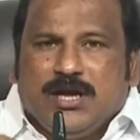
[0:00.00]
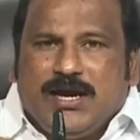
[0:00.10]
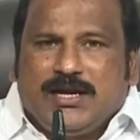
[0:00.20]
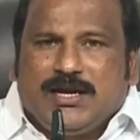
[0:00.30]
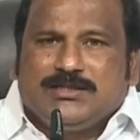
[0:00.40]

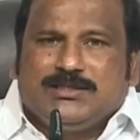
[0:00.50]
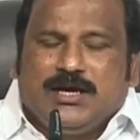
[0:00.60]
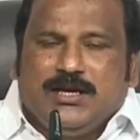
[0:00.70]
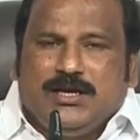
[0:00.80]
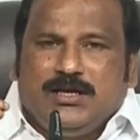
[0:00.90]
న్యాయ
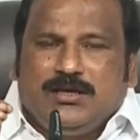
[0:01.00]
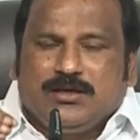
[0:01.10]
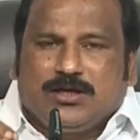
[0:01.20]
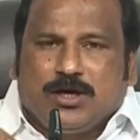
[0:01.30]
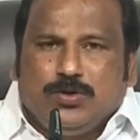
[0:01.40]
రాజధాని
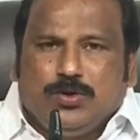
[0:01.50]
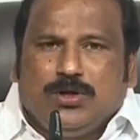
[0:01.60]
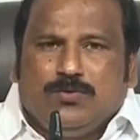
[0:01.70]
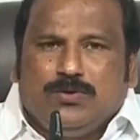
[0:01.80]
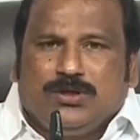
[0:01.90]

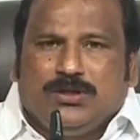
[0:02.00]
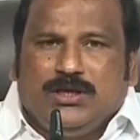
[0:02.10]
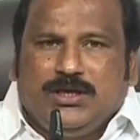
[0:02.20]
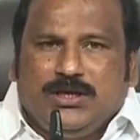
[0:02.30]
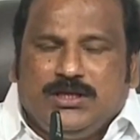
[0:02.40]
కర్నూల్లో
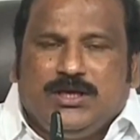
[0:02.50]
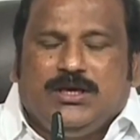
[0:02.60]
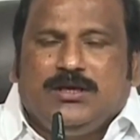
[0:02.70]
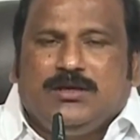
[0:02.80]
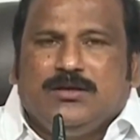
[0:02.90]
ఉంటుంది ఇది
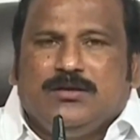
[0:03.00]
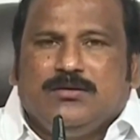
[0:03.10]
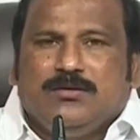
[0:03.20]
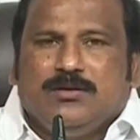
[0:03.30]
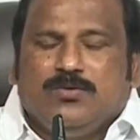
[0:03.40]

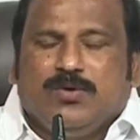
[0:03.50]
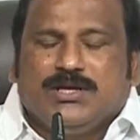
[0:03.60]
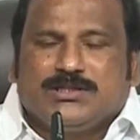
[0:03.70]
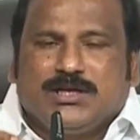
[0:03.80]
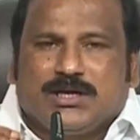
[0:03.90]

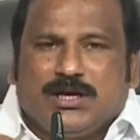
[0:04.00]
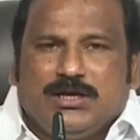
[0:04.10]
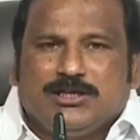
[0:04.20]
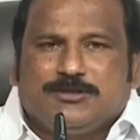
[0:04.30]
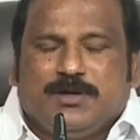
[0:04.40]
వైఎస్ఆర్
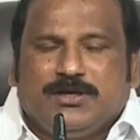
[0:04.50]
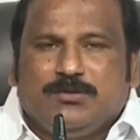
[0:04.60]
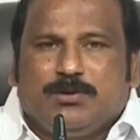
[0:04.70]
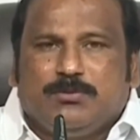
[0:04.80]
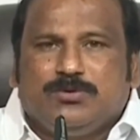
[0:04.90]
కాంగ్రెస్ పార్టీ
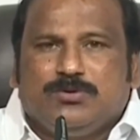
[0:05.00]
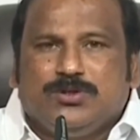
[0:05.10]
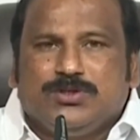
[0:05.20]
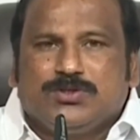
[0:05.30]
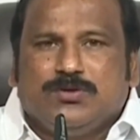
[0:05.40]
ప్రభుత్వం
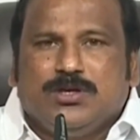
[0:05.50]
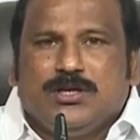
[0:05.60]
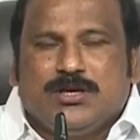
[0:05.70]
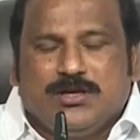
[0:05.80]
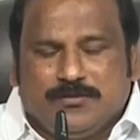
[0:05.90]
తీసుకున్న
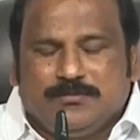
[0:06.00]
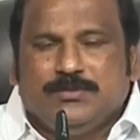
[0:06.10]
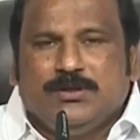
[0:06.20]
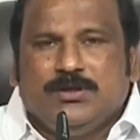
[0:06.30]
నిర్ణయం